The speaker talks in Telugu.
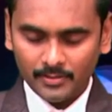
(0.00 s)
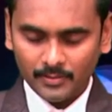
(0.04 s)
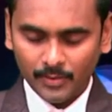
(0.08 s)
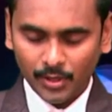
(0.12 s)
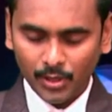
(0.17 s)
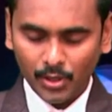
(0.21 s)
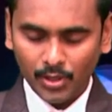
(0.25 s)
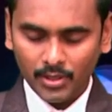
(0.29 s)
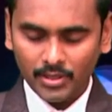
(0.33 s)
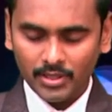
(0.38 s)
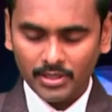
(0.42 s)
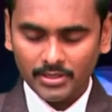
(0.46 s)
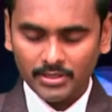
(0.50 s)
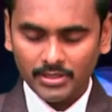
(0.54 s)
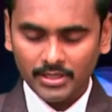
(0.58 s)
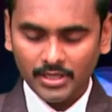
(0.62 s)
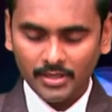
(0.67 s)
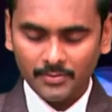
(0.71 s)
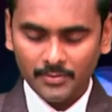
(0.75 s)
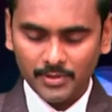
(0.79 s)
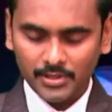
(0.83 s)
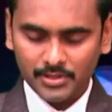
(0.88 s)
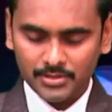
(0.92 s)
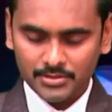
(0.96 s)
మహోన్నతుడ
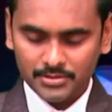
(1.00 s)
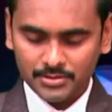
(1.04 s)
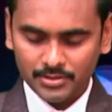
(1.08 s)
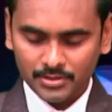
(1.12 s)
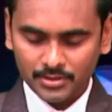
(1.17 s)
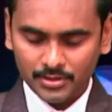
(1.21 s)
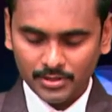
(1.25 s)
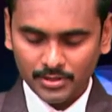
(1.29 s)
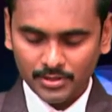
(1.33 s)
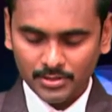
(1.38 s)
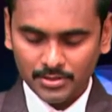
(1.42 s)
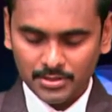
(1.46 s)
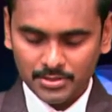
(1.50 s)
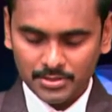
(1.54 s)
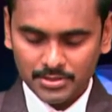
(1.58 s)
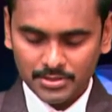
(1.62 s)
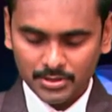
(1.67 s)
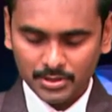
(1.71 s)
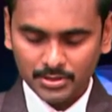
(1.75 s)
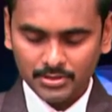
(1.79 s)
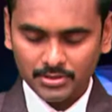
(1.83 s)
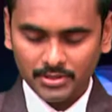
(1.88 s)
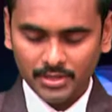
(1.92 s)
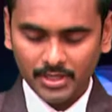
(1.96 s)
మీకు స్థుతులు
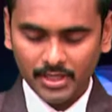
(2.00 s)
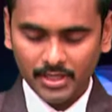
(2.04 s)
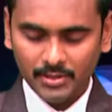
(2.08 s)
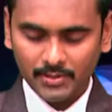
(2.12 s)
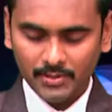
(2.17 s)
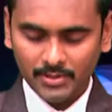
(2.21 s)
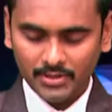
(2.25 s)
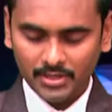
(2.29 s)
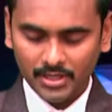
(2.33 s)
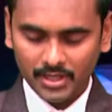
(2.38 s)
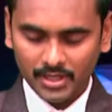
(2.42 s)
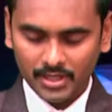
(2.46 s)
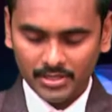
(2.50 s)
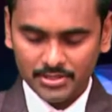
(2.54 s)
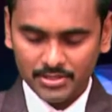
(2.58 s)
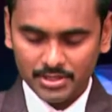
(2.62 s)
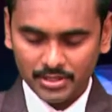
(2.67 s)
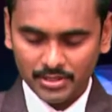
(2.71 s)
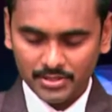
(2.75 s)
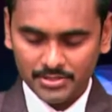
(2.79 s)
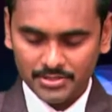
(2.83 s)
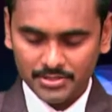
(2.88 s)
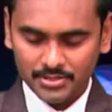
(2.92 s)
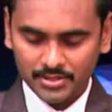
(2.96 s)
స్తోత్రాలు వందనాలు
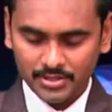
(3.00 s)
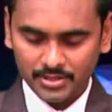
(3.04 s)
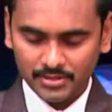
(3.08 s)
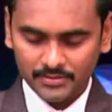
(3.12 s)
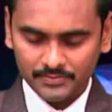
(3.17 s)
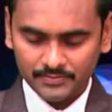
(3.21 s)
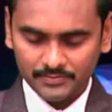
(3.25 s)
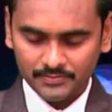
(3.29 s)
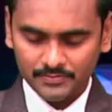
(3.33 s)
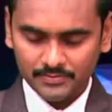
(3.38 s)
చెల్లిస్తున్నాం